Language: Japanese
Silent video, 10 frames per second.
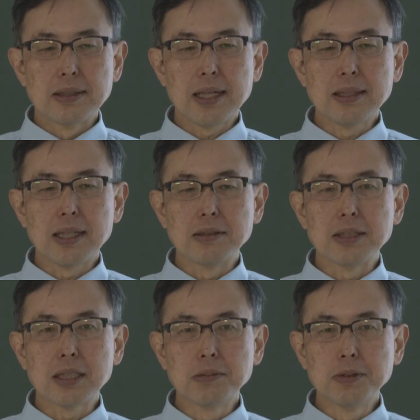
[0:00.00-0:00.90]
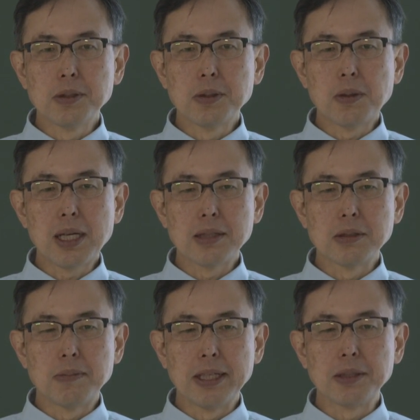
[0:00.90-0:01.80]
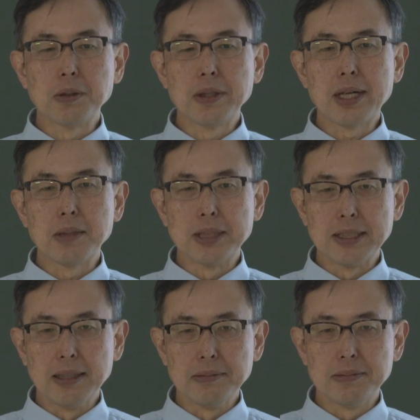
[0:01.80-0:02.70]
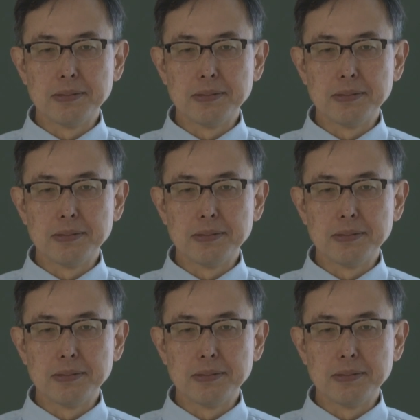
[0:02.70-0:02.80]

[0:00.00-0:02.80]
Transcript: 単なる作文のノウハウの勉強ではありません